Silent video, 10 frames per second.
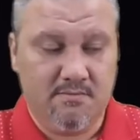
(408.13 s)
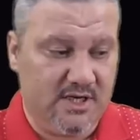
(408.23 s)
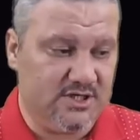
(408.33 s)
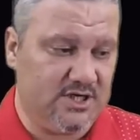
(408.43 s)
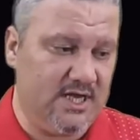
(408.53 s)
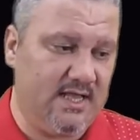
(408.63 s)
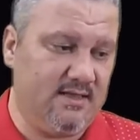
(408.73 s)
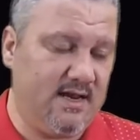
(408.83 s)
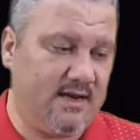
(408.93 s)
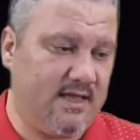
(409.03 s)
5-2
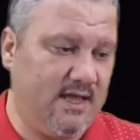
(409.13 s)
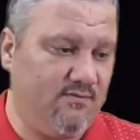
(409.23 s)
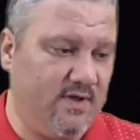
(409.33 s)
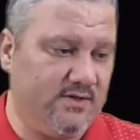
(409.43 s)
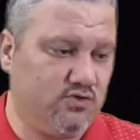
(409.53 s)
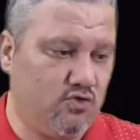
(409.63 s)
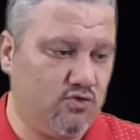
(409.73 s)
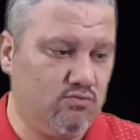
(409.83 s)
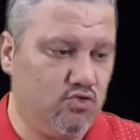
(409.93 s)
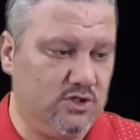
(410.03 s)
yendiler. Kane ve
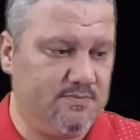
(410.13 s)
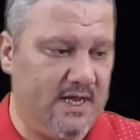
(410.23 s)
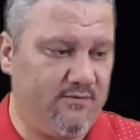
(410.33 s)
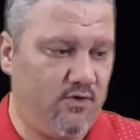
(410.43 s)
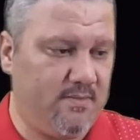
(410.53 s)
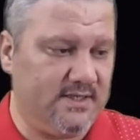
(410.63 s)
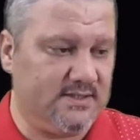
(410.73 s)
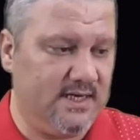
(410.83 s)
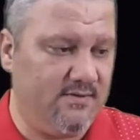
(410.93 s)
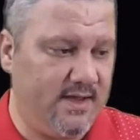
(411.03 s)
Son'un müthiş
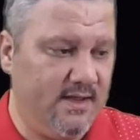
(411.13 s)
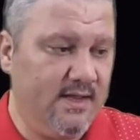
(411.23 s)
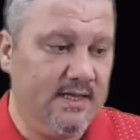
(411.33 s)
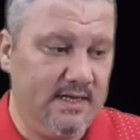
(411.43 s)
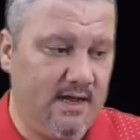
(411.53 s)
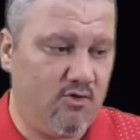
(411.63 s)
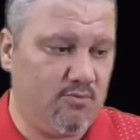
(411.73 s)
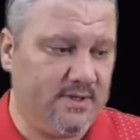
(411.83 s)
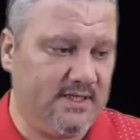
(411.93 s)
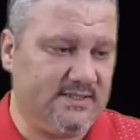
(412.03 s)
performansıyla ve yine
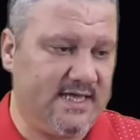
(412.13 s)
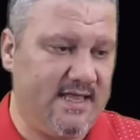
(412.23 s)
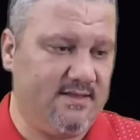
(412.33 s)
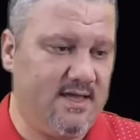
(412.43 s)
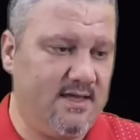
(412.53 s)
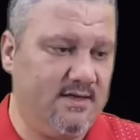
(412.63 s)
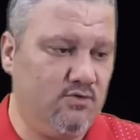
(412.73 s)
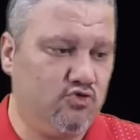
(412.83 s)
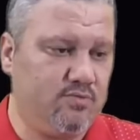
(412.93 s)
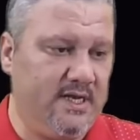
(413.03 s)
Avrupa'da Skendia'yı
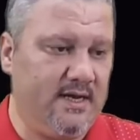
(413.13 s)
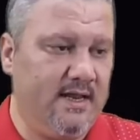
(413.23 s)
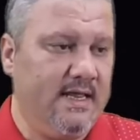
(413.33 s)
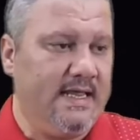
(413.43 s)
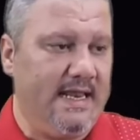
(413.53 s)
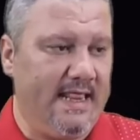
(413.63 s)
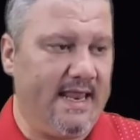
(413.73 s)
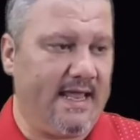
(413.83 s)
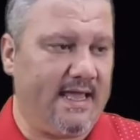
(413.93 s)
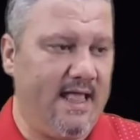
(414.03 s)
3-1
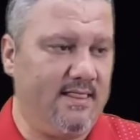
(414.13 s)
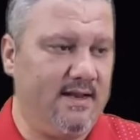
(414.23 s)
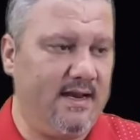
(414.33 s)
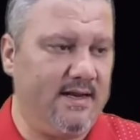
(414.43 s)
yenerek geldiler.